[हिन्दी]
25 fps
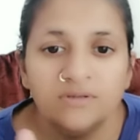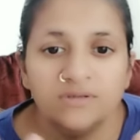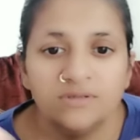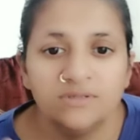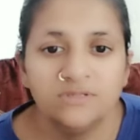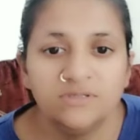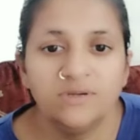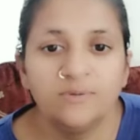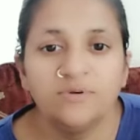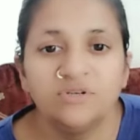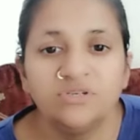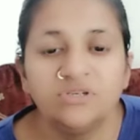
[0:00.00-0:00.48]

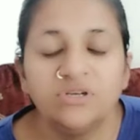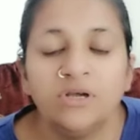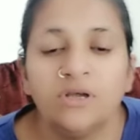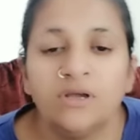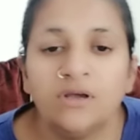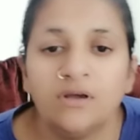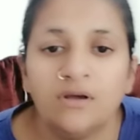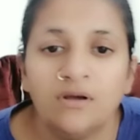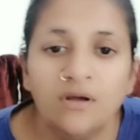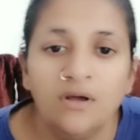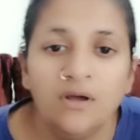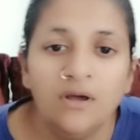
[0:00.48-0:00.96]
समझ गए
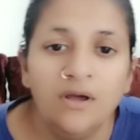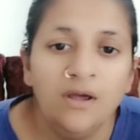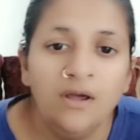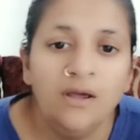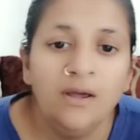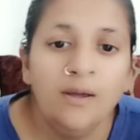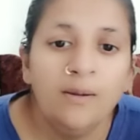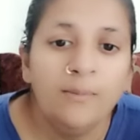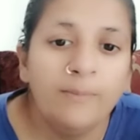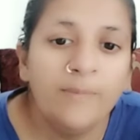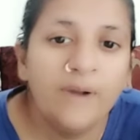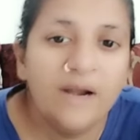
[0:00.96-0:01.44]

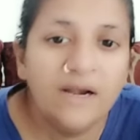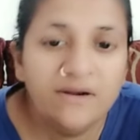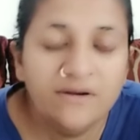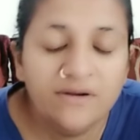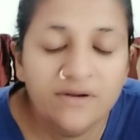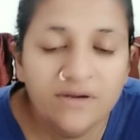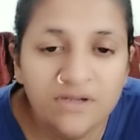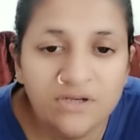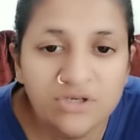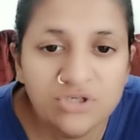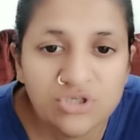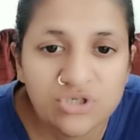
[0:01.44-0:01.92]

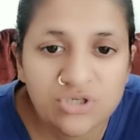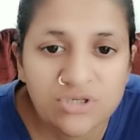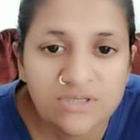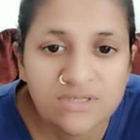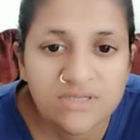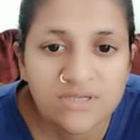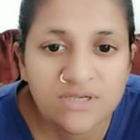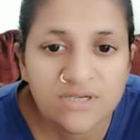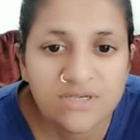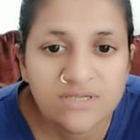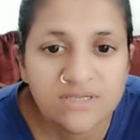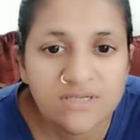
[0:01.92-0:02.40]
मेडिटेशन
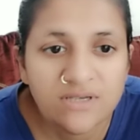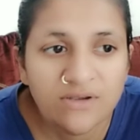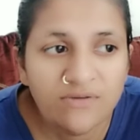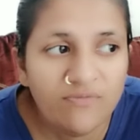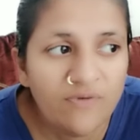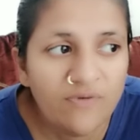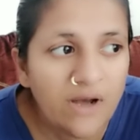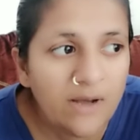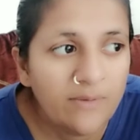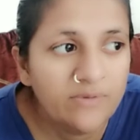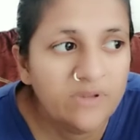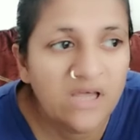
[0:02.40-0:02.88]
से सिर्फ
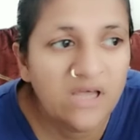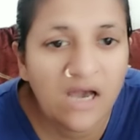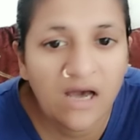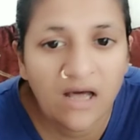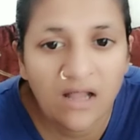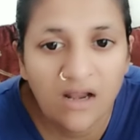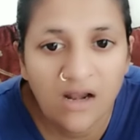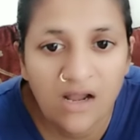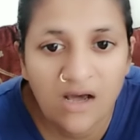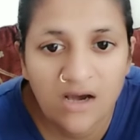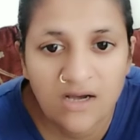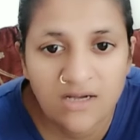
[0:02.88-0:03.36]
आप ध्यान
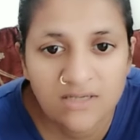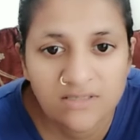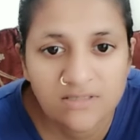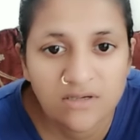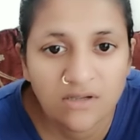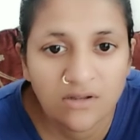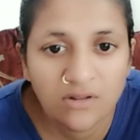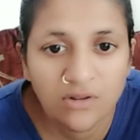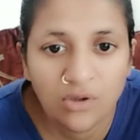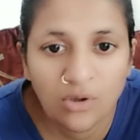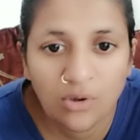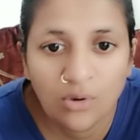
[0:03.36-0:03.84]
लगा
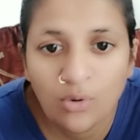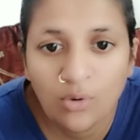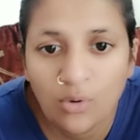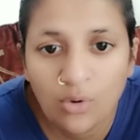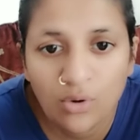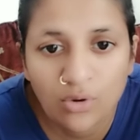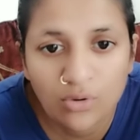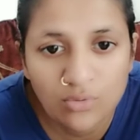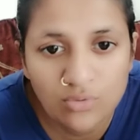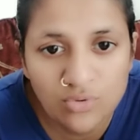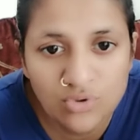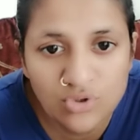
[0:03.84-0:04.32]
सकते हो
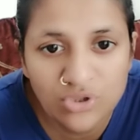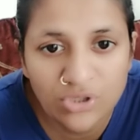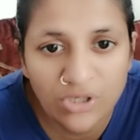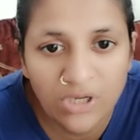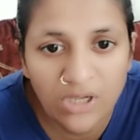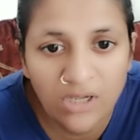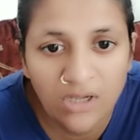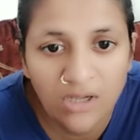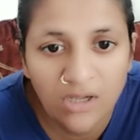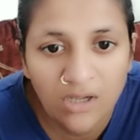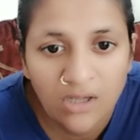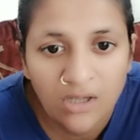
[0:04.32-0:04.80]
और कुछ
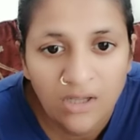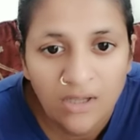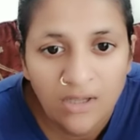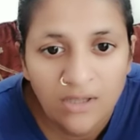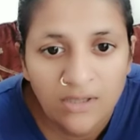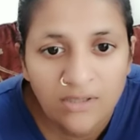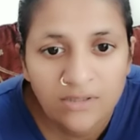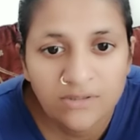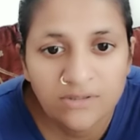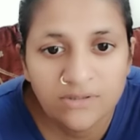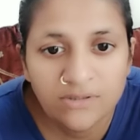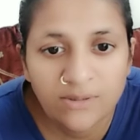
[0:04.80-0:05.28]
नहीं
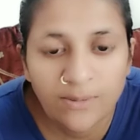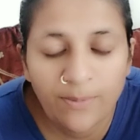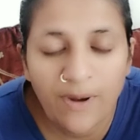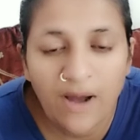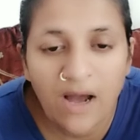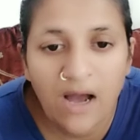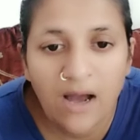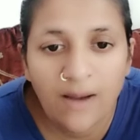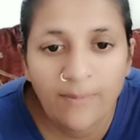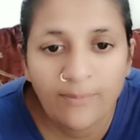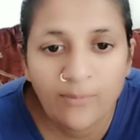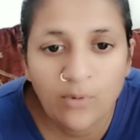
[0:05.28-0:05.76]
जब
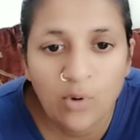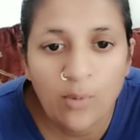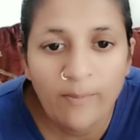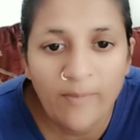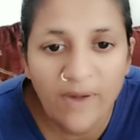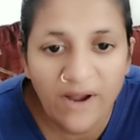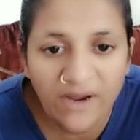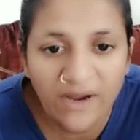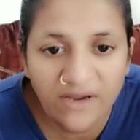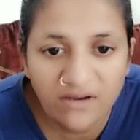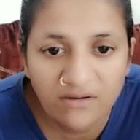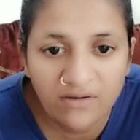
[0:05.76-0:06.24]
आपको
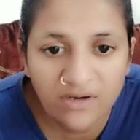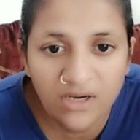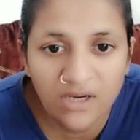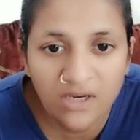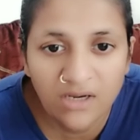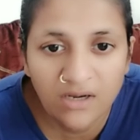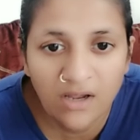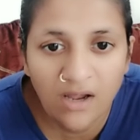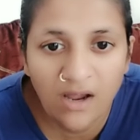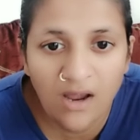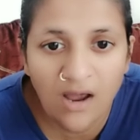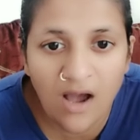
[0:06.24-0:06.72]
माइग्रेन
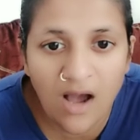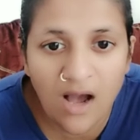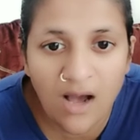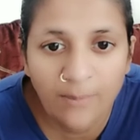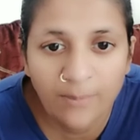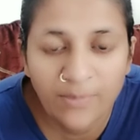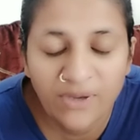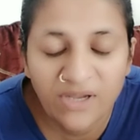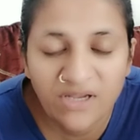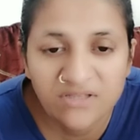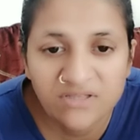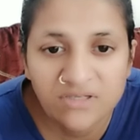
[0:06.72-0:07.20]
है
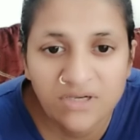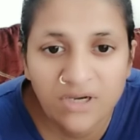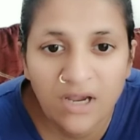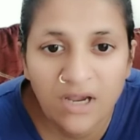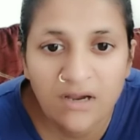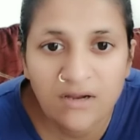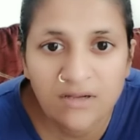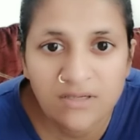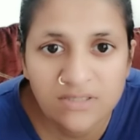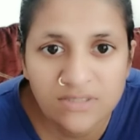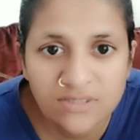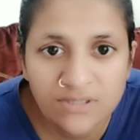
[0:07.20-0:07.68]
आप एक जगह
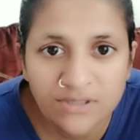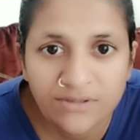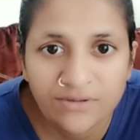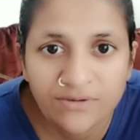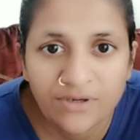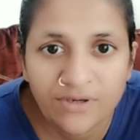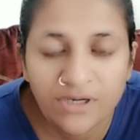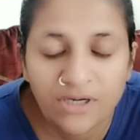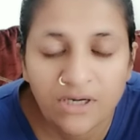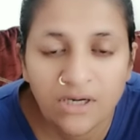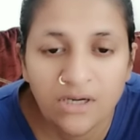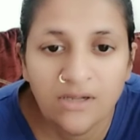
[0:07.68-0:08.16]

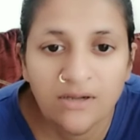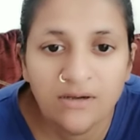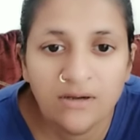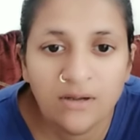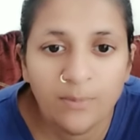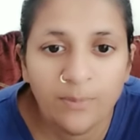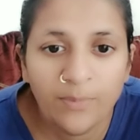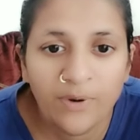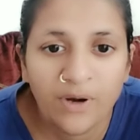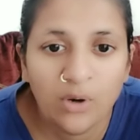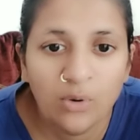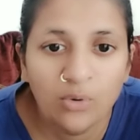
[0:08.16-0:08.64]
कंसंट्रेट नहीं कर
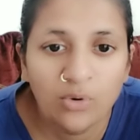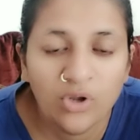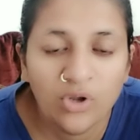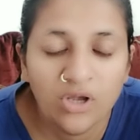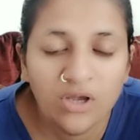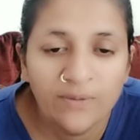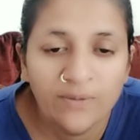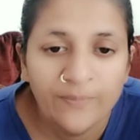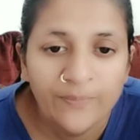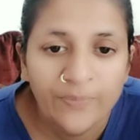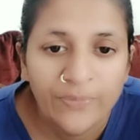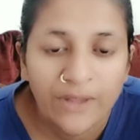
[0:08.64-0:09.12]
पाओगे
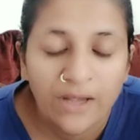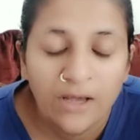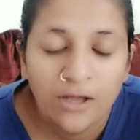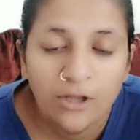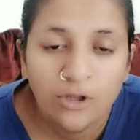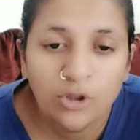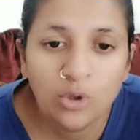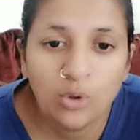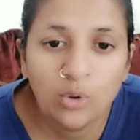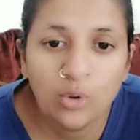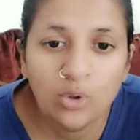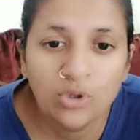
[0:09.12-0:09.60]

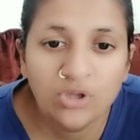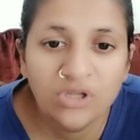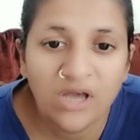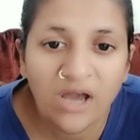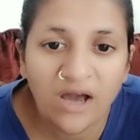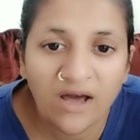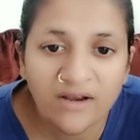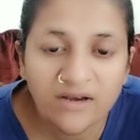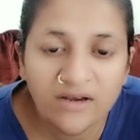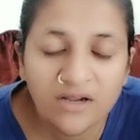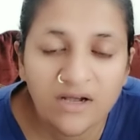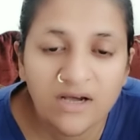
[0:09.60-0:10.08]
तो
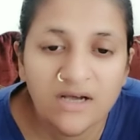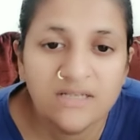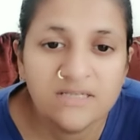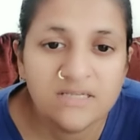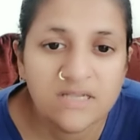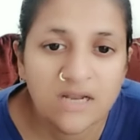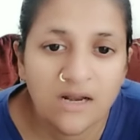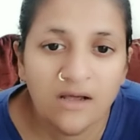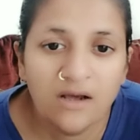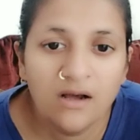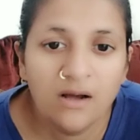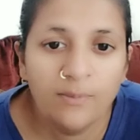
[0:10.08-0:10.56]
ध्यान कहाँ से
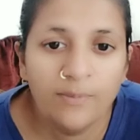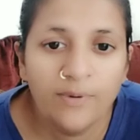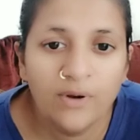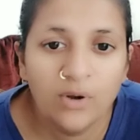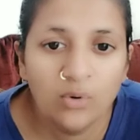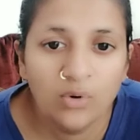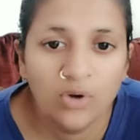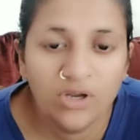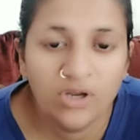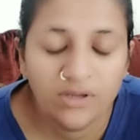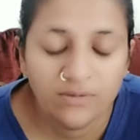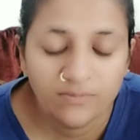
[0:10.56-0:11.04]
लगा
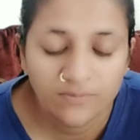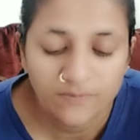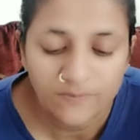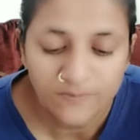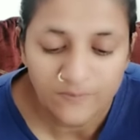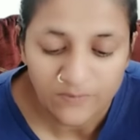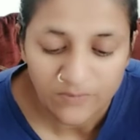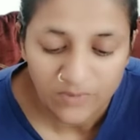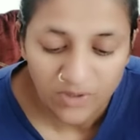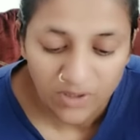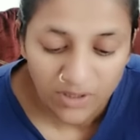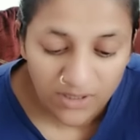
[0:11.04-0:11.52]
पाओगे
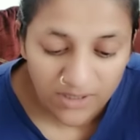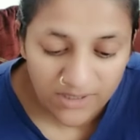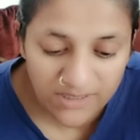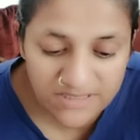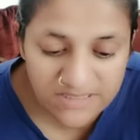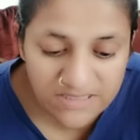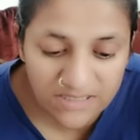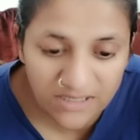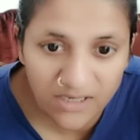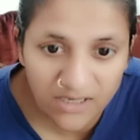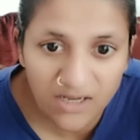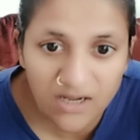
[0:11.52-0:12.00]

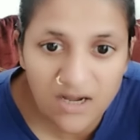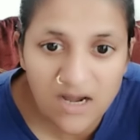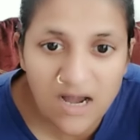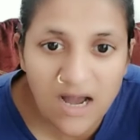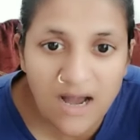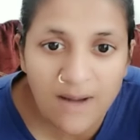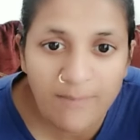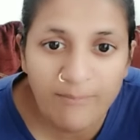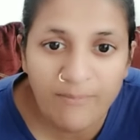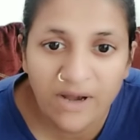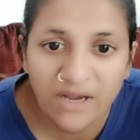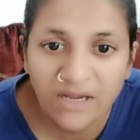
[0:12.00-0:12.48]
इसलिए
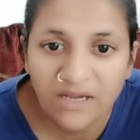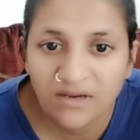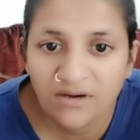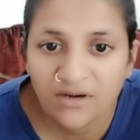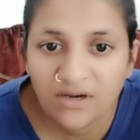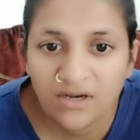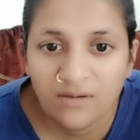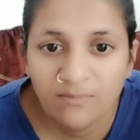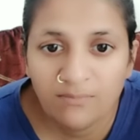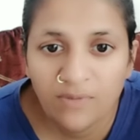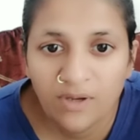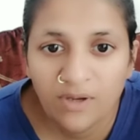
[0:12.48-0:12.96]
आप
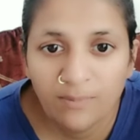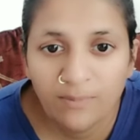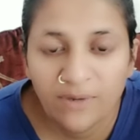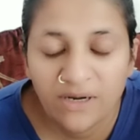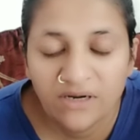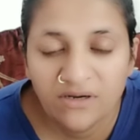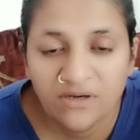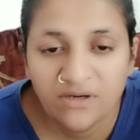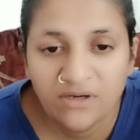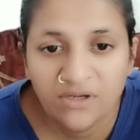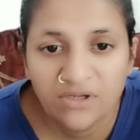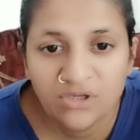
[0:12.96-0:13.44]
माइग्रेन में
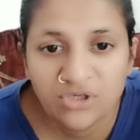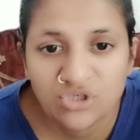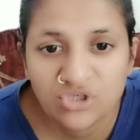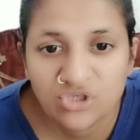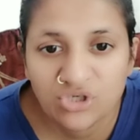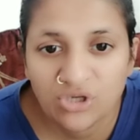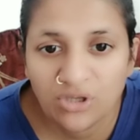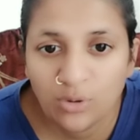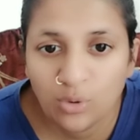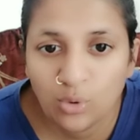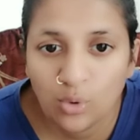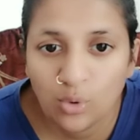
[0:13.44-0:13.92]

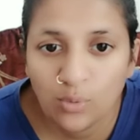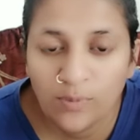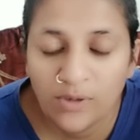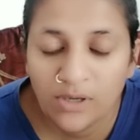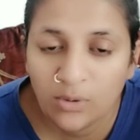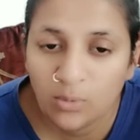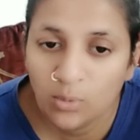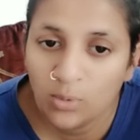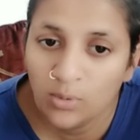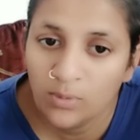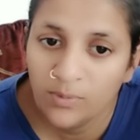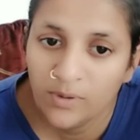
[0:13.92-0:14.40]
मेडिटेशन तो
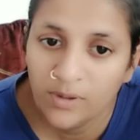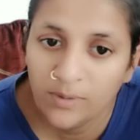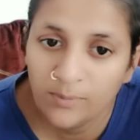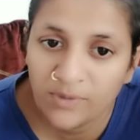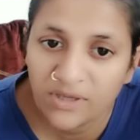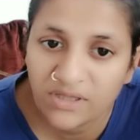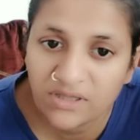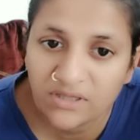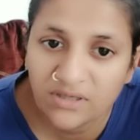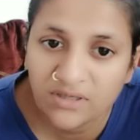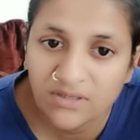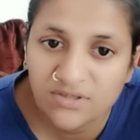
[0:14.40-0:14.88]
बिल्कुल भी
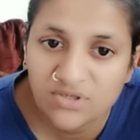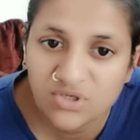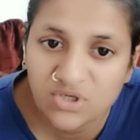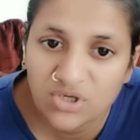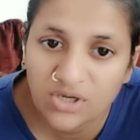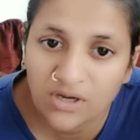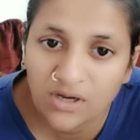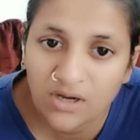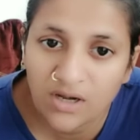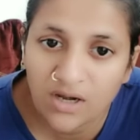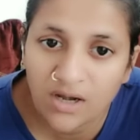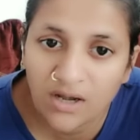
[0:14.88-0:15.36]
मत
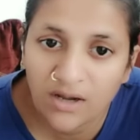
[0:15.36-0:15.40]
कीजिएगा